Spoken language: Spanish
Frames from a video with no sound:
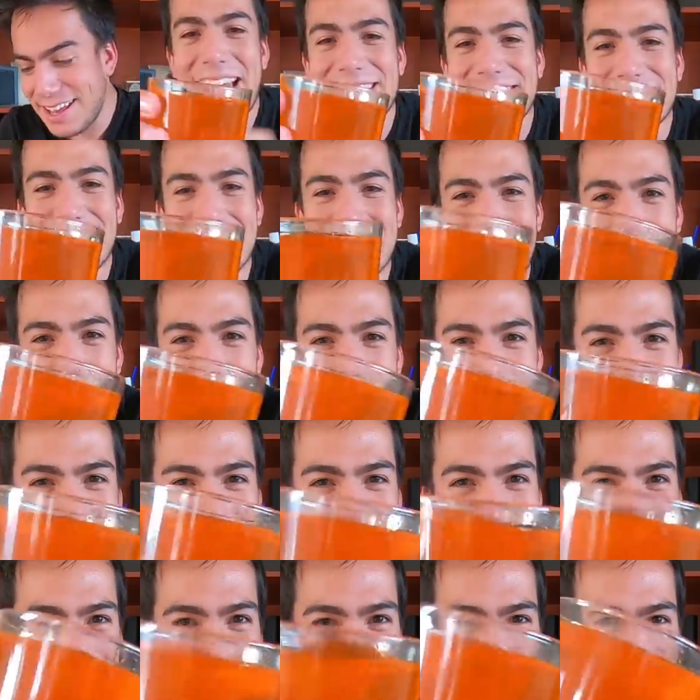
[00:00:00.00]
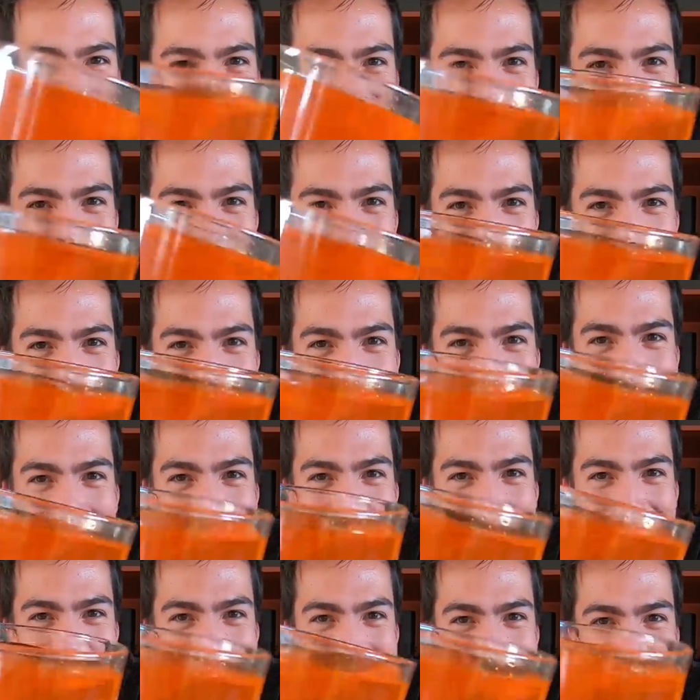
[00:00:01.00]
Esta también, la de
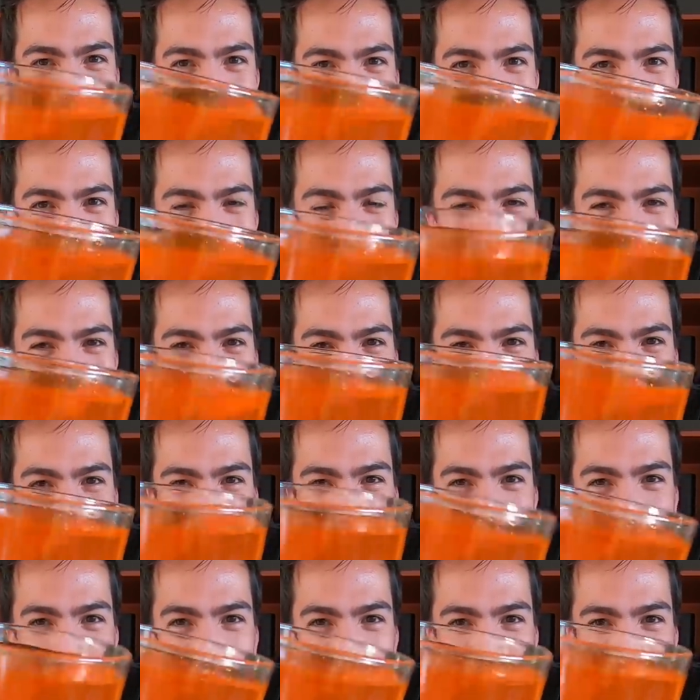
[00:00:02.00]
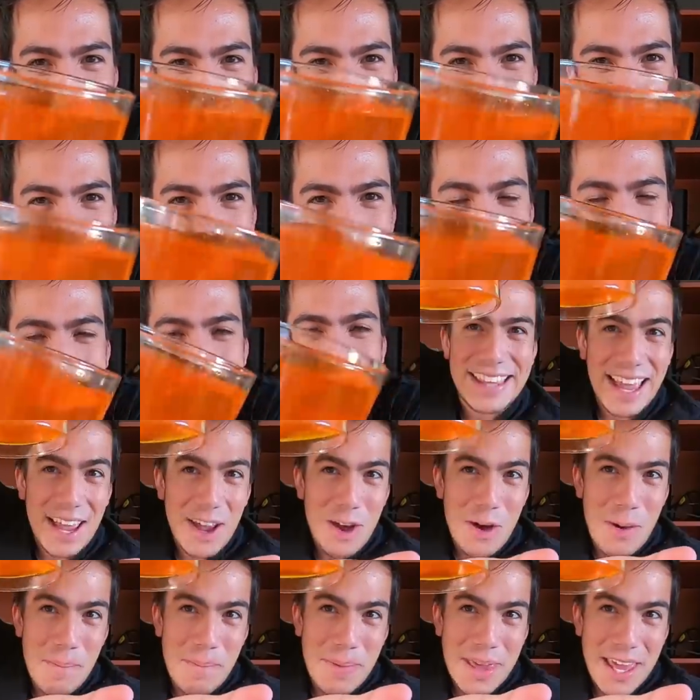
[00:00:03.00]
naranja, está media squishy.
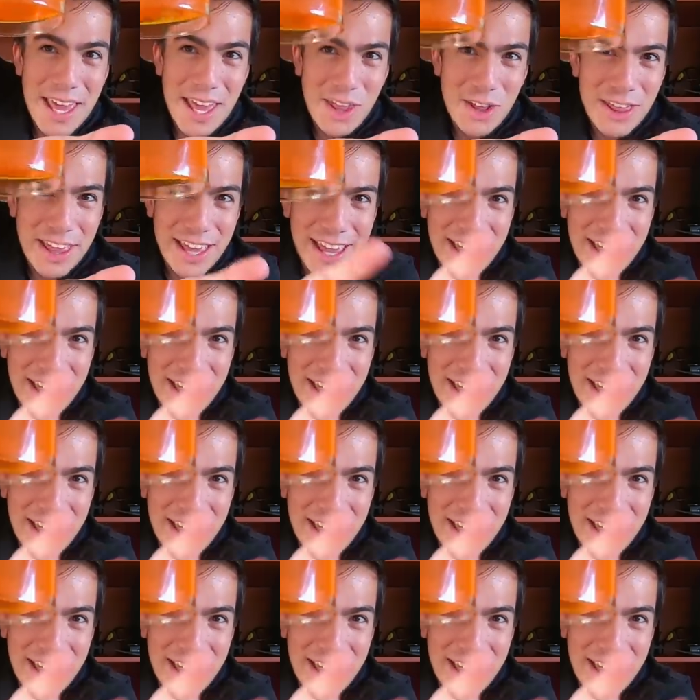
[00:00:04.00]
Tengo miedo